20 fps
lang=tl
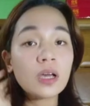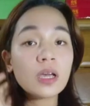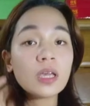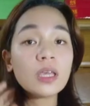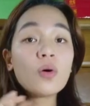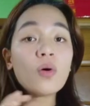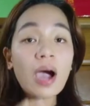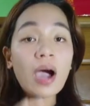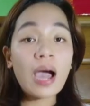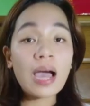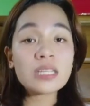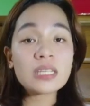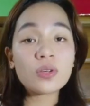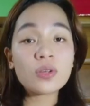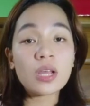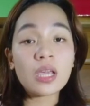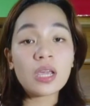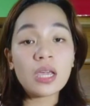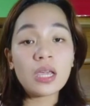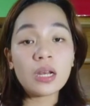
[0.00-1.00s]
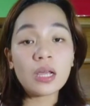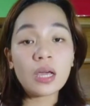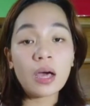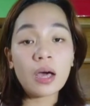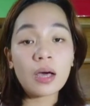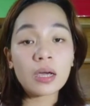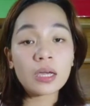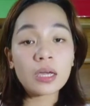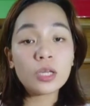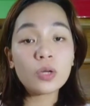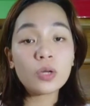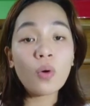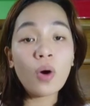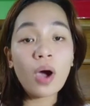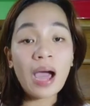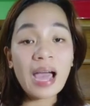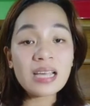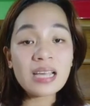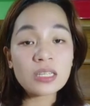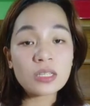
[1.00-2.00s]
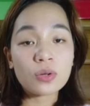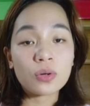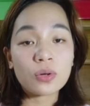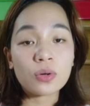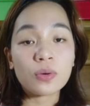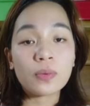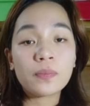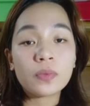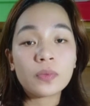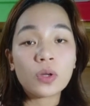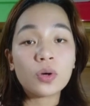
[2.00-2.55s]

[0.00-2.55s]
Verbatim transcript: yung kaso na uh, yung kaso